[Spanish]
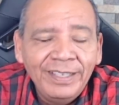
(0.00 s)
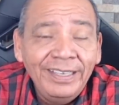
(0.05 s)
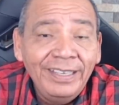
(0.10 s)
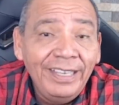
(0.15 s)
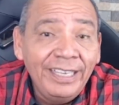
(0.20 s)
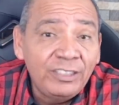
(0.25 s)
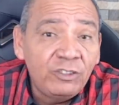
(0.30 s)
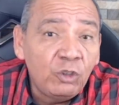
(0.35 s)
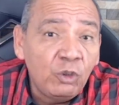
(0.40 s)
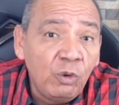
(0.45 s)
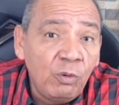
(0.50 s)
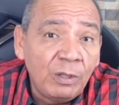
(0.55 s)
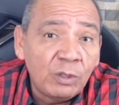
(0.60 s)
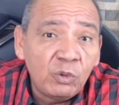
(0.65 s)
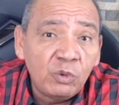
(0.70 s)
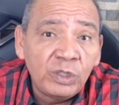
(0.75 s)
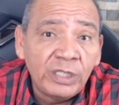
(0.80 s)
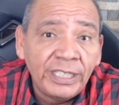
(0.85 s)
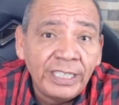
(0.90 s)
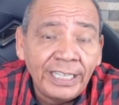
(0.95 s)
Esto no va a
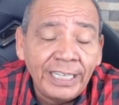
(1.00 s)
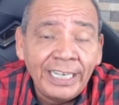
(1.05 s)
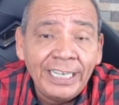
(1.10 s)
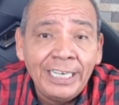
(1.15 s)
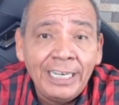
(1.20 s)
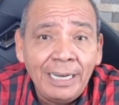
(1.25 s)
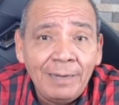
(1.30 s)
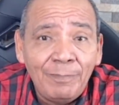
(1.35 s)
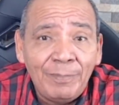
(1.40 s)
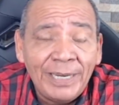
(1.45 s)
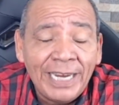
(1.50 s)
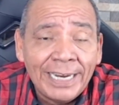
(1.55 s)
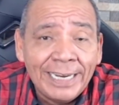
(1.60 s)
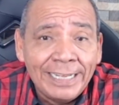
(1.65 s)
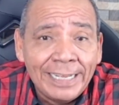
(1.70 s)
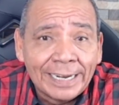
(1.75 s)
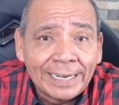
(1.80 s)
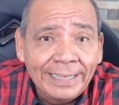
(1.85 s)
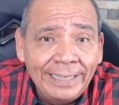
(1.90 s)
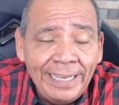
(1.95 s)
suceder en el
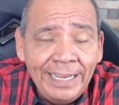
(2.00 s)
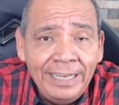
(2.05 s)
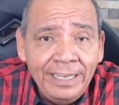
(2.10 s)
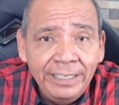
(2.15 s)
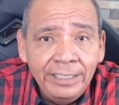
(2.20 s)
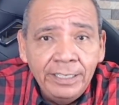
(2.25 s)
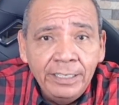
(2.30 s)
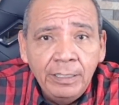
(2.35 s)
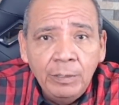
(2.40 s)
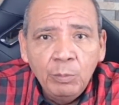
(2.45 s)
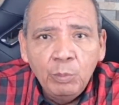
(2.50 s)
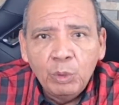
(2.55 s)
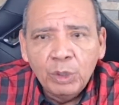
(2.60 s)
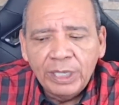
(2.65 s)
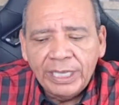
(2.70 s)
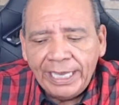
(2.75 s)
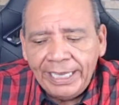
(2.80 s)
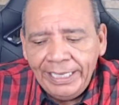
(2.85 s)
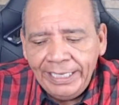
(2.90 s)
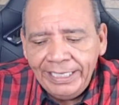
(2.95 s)
PRIAN-RD,
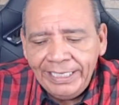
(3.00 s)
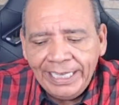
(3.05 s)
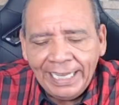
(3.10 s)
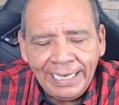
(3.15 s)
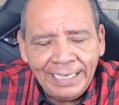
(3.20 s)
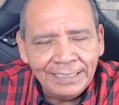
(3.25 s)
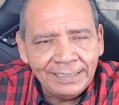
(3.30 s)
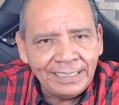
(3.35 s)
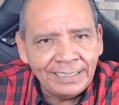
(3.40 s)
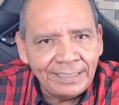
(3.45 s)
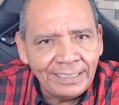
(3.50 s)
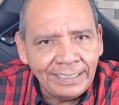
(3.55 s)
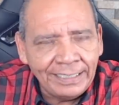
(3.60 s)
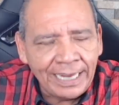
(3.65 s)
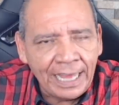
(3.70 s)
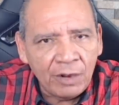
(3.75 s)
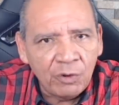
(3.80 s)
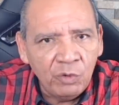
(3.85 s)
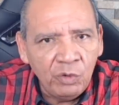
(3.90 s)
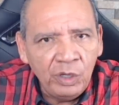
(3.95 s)
porque ahí ya les
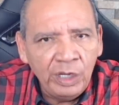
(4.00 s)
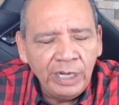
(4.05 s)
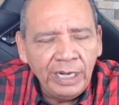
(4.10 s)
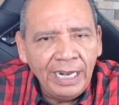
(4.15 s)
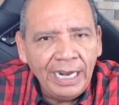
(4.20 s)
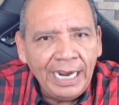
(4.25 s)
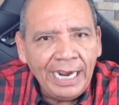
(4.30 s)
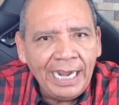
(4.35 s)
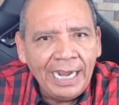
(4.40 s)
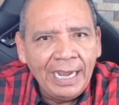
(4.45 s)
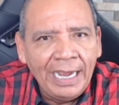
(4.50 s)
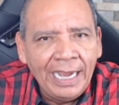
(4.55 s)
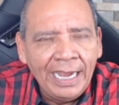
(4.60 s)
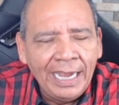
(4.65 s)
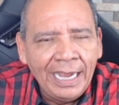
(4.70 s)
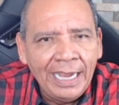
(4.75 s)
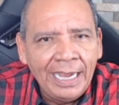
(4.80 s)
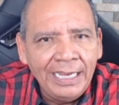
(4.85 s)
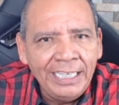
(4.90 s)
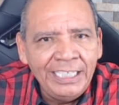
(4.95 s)
designaron
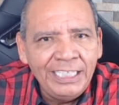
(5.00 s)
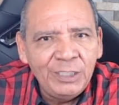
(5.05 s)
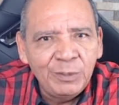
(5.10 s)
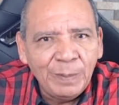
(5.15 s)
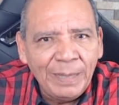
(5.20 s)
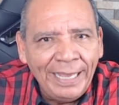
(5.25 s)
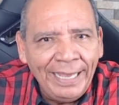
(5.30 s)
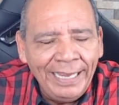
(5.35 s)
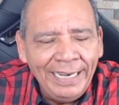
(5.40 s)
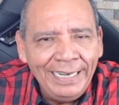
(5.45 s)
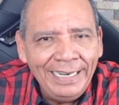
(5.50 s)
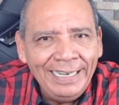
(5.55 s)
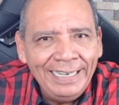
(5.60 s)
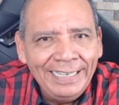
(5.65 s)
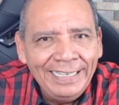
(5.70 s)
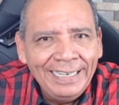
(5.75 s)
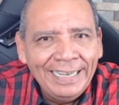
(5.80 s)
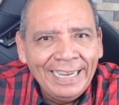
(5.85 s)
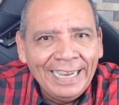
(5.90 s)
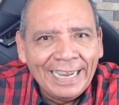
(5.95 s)
a Ismael
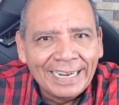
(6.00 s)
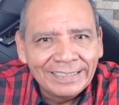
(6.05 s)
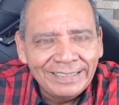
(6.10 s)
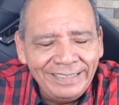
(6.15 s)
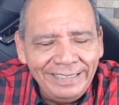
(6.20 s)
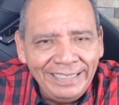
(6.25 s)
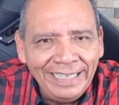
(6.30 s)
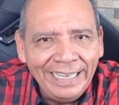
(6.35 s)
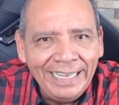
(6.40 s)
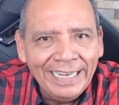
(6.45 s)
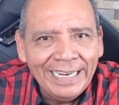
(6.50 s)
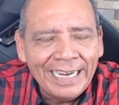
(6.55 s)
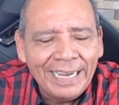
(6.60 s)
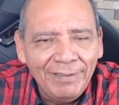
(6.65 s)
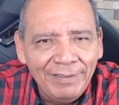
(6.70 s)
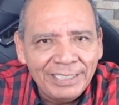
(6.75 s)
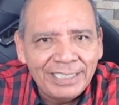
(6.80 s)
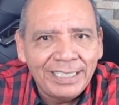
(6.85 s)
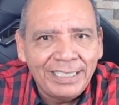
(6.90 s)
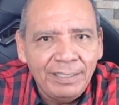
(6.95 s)
García
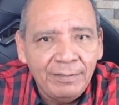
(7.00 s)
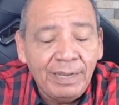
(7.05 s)
Cabeza de